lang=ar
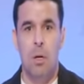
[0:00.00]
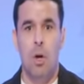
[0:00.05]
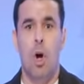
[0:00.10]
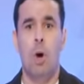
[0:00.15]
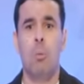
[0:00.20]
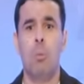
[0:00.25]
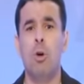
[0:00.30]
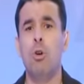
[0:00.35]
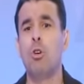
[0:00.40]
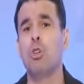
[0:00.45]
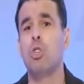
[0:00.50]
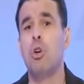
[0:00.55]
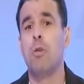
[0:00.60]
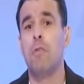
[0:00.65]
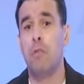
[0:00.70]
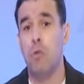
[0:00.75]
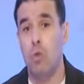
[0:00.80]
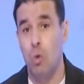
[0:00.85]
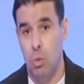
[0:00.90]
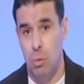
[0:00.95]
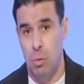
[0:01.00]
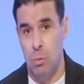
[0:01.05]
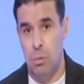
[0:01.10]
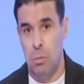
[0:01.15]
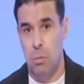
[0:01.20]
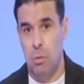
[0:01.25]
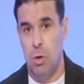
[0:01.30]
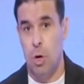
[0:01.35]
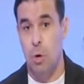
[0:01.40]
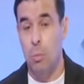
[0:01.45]
عمركم شفتوا
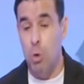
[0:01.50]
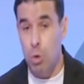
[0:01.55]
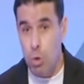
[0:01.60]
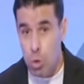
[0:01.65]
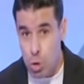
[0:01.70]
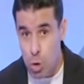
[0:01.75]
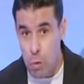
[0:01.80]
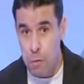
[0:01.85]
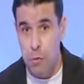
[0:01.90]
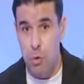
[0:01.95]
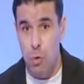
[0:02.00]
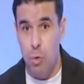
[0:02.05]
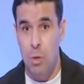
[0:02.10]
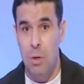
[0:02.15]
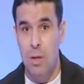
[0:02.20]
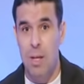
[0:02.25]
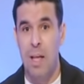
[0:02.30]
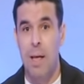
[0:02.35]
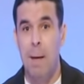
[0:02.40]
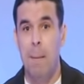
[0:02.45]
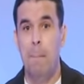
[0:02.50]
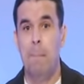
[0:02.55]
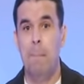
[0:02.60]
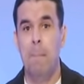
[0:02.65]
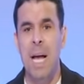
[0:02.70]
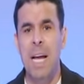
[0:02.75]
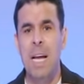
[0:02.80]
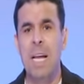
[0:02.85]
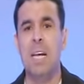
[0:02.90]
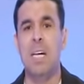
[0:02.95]
عمركم شفتوا
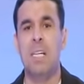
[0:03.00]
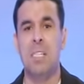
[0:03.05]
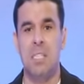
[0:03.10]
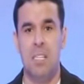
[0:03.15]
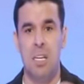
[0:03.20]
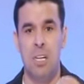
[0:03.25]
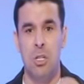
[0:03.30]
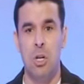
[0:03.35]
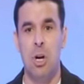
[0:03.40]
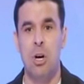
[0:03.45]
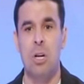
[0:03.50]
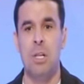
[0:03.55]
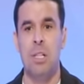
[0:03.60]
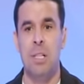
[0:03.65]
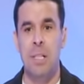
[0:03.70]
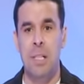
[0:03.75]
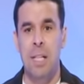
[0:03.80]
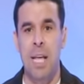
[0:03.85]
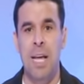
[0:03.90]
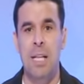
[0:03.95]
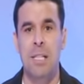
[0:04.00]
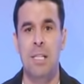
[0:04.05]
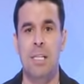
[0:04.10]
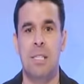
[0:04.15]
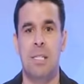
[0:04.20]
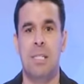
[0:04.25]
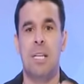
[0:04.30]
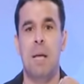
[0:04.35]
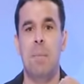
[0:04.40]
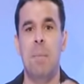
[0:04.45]
مجلس اداره نادي
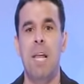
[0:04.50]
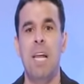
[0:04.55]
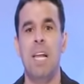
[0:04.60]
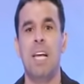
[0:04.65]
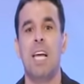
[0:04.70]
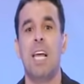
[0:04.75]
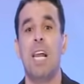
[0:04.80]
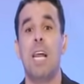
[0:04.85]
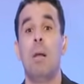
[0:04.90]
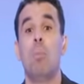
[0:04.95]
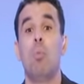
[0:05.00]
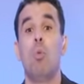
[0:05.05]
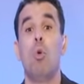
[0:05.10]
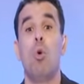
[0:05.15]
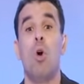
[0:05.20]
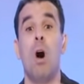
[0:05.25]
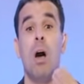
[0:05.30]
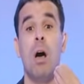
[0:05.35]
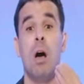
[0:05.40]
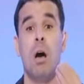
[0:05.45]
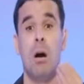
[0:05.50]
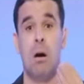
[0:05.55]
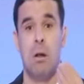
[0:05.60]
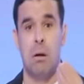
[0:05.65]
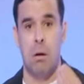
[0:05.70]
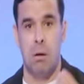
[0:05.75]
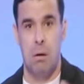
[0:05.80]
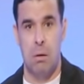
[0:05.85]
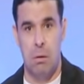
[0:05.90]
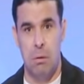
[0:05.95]
الزمالك
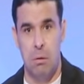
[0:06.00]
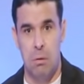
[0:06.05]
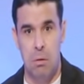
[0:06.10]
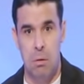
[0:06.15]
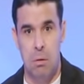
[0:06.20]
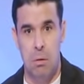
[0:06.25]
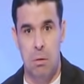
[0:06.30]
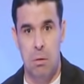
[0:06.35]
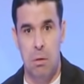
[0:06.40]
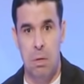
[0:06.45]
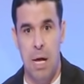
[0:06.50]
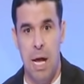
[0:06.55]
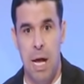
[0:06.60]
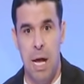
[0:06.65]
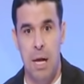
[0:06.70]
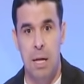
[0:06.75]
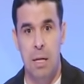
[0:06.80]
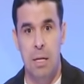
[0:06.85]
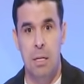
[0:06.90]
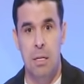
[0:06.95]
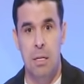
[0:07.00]
الموقر ها